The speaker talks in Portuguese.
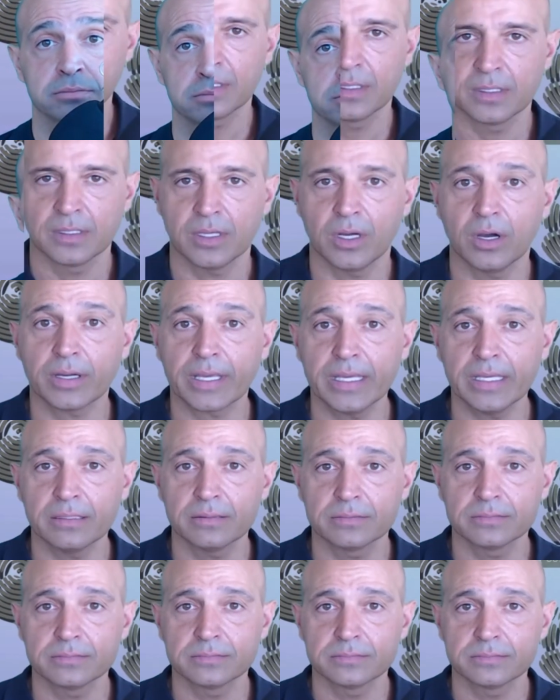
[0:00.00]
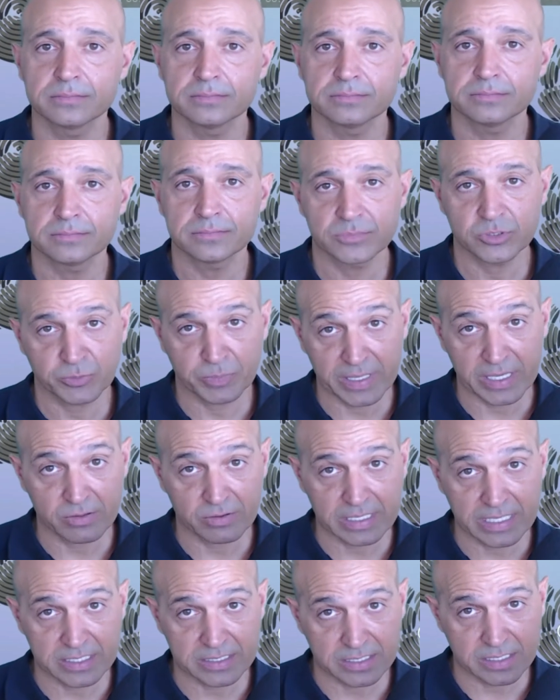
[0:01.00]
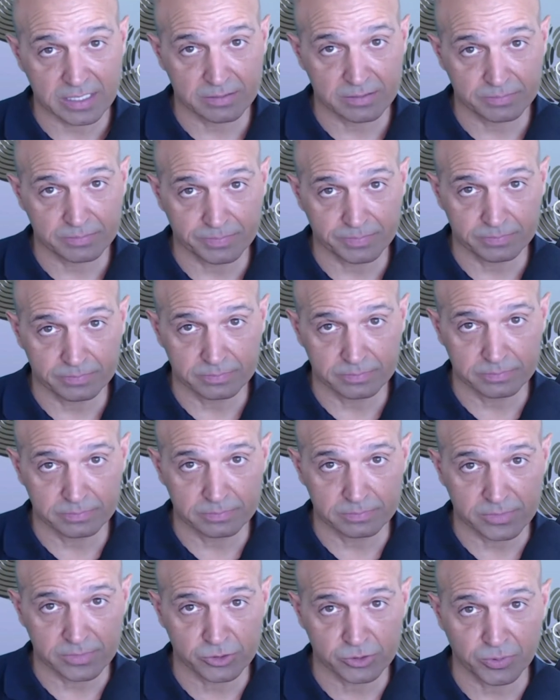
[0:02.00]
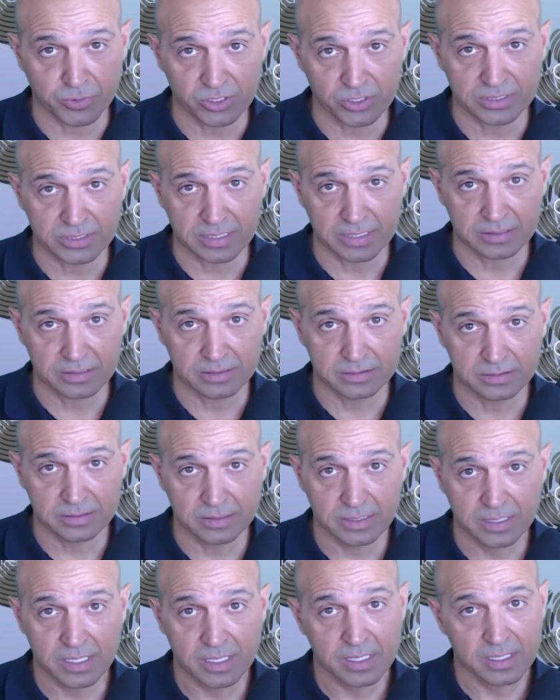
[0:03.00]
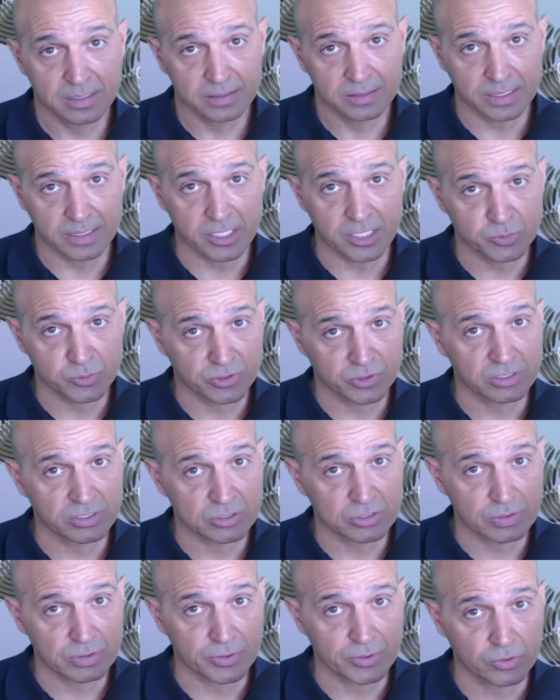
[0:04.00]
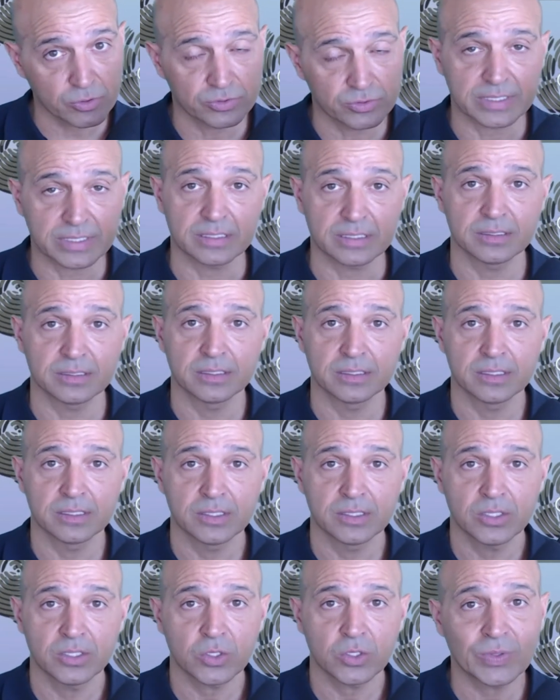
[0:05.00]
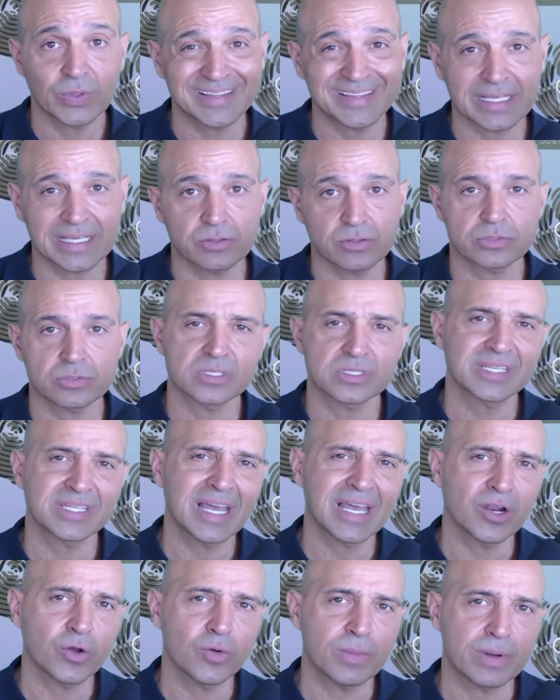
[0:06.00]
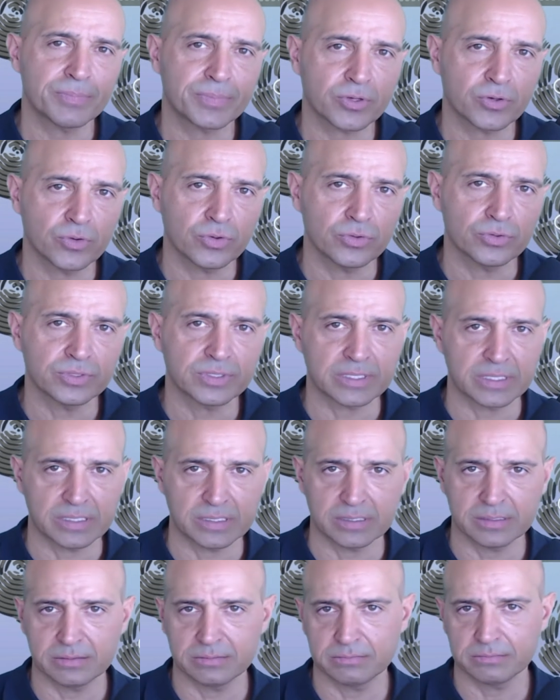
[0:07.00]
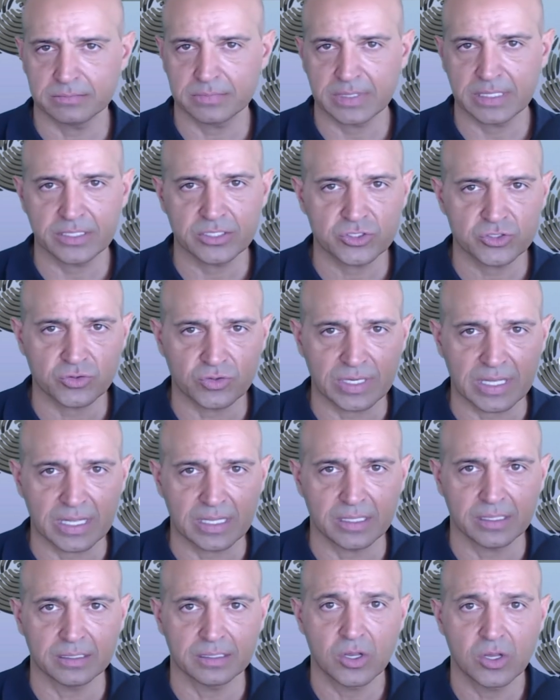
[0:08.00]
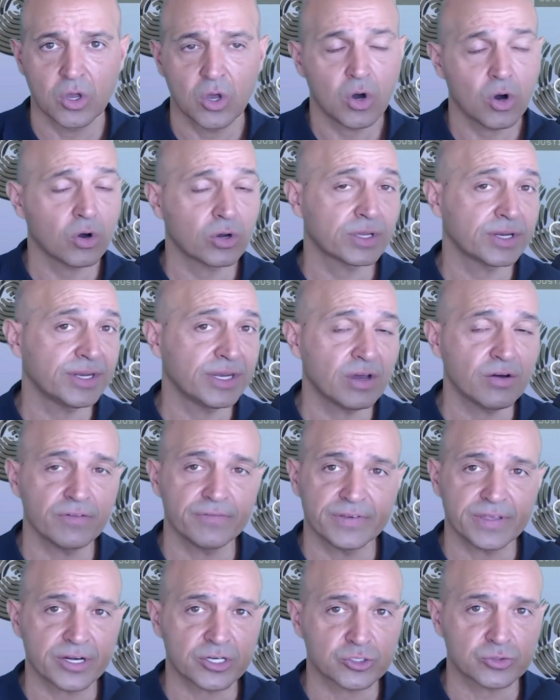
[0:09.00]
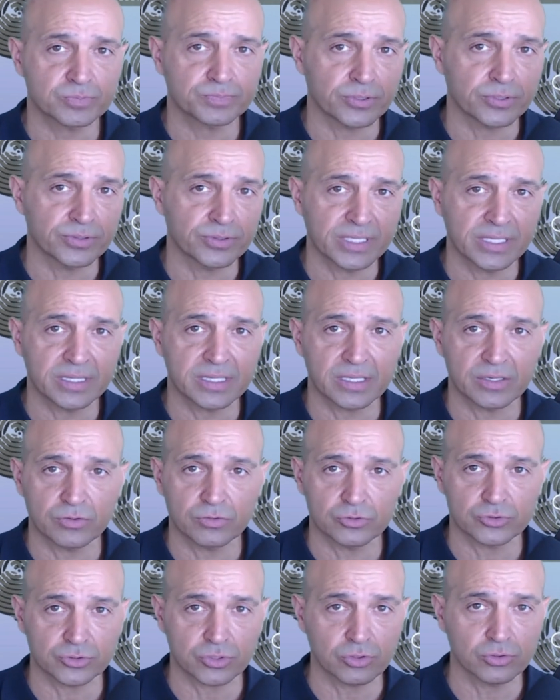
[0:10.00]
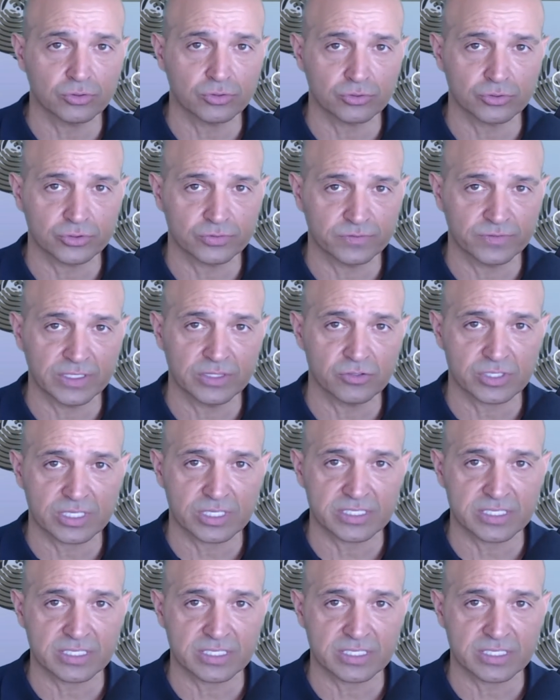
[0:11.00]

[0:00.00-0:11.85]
Ok? Espero que esta resposta tenha respondido à sua pergunta. No entanto, se tem alguma pergunta adicional ou que não vê respondida nos outros vídeos que a gente